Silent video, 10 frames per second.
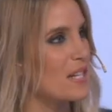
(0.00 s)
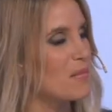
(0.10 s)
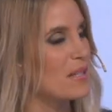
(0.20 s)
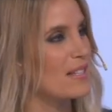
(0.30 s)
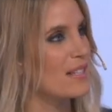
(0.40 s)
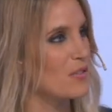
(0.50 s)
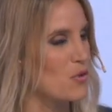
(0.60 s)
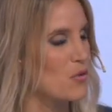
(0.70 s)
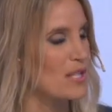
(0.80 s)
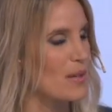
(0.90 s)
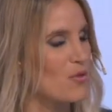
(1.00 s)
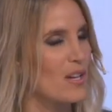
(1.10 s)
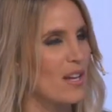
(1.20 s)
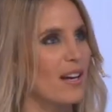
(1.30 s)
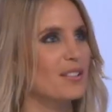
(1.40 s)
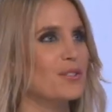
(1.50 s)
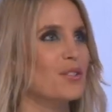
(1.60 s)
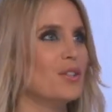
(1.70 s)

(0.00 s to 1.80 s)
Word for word: límite, que nos lo estamos cargando,